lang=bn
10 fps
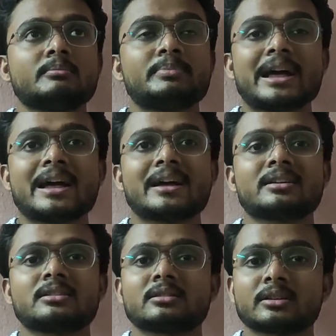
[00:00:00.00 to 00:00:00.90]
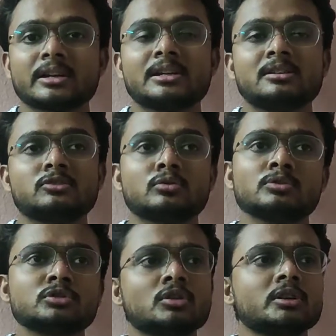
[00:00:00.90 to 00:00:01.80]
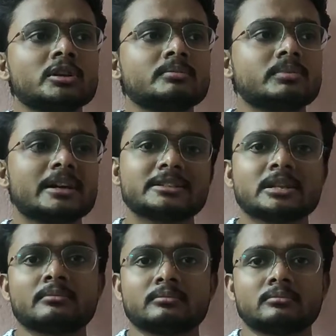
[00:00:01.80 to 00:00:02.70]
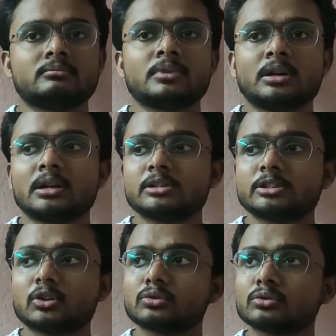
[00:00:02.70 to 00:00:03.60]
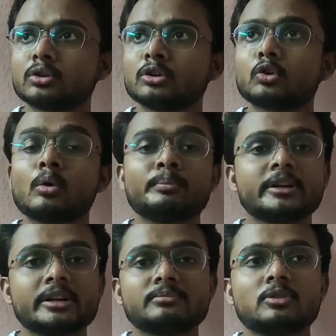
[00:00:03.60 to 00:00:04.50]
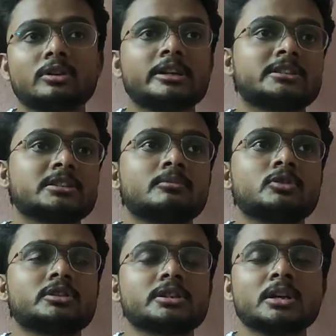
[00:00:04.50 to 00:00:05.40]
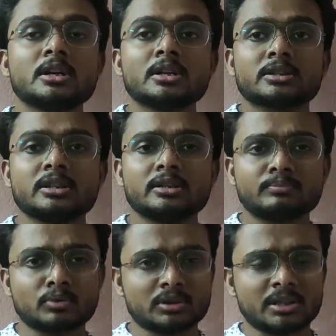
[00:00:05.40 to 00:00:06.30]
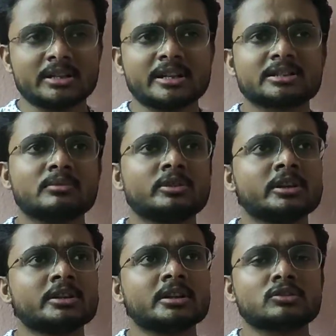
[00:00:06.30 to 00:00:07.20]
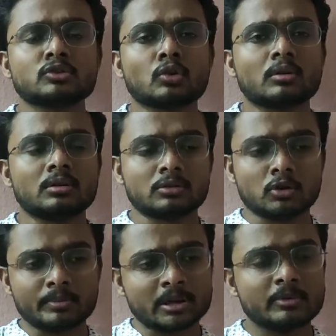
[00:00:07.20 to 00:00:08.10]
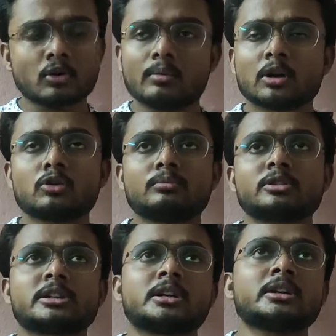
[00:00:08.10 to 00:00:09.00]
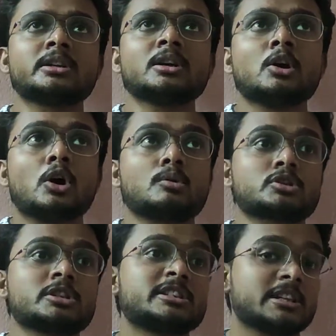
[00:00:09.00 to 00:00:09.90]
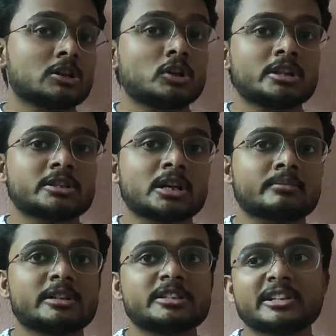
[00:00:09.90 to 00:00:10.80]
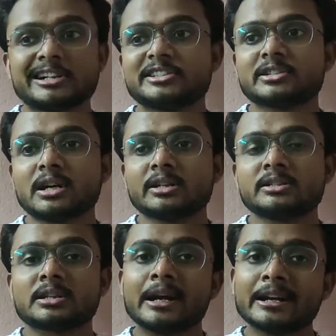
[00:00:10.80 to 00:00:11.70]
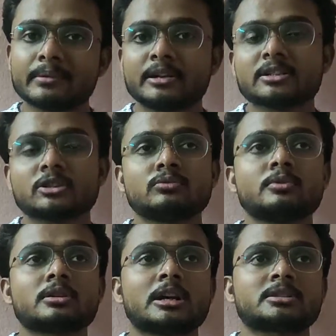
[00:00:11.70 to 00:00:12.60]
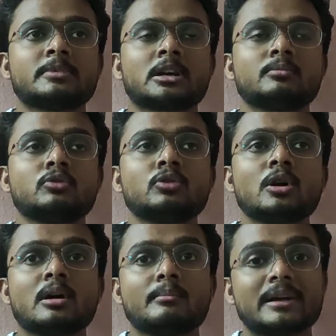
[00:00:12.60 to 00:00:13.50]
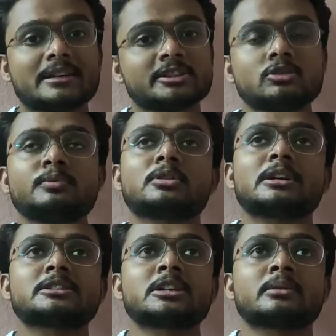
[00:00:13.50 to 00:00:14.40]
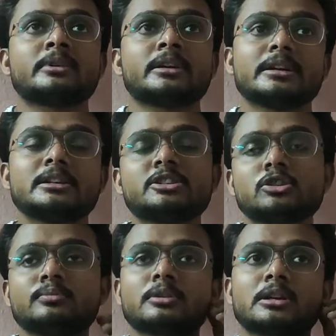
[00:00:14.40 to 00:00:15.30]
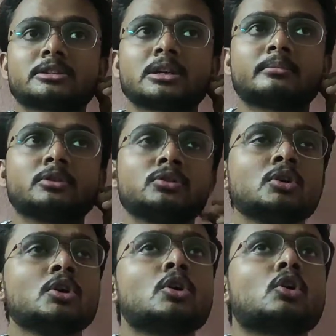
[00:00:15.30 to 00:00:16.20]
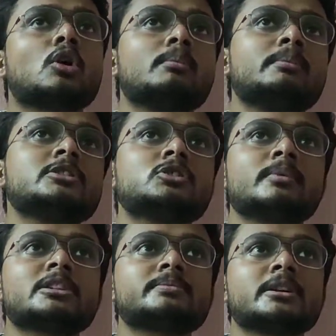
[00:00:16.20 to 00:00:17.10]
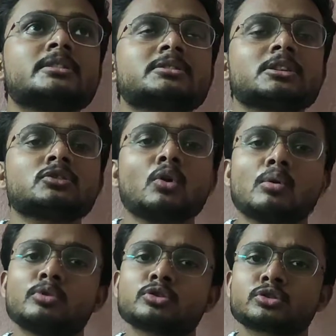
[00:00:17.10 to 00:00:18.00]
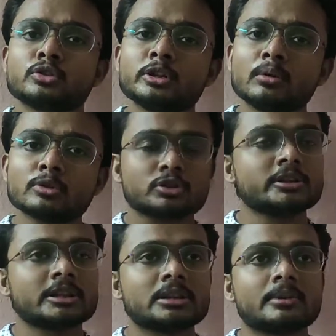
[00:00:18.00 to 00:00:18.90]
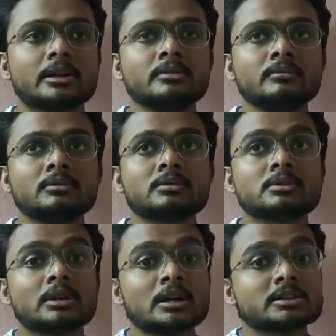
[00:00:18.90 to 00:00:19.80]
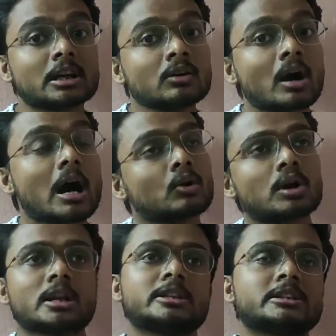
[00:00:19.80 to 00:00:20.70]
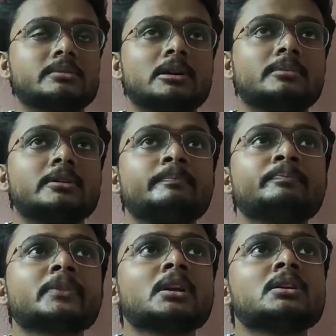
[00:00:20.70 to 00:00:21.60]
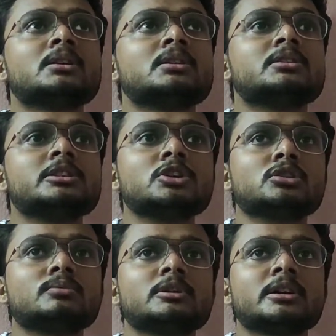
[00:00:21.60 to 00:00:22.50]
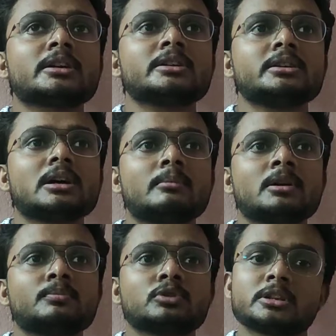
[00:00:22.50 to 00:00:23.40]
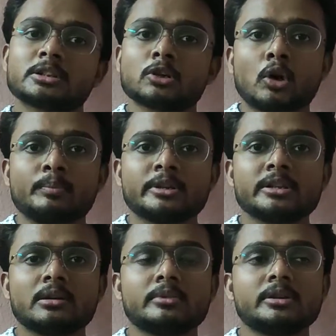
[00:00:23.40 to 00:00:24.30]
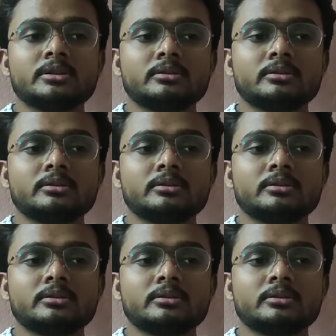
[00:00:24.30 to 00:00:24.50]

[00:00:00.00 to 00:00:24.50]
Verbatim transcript: ব্যাংক রেল সমস্ত ধরনের এক্সাম বা যত ধরনের কম্পিটিটিভ ধরনের এক্সাম রয়েছে সেই প্রত্যেকটি এক্সাম ওরিয়েন্টেড টপিক আমি কভার করব সেখানে অবশ্যই জেনারেল নলেজ থাকবে জেনারেল স্টাডিজ কারেন্ট অ্যাফেয়ার্সের উপর ক্লাস বানাবো ম্যাথসের উপর ক্লাস থাকবে ইংলিশের উপর ক্লাস থাকবে তো গভর্নমেন্ট জব অ্যাসপিয়ারেন্সটা তো অবশ্যই অবশ্যই দেখতে পারেন তাছাড়াও আরও কারা দেখতে পারবেন দ্বিতীয়ত বলে রাখি আমার প্রত্যেকটা টপিকই আমি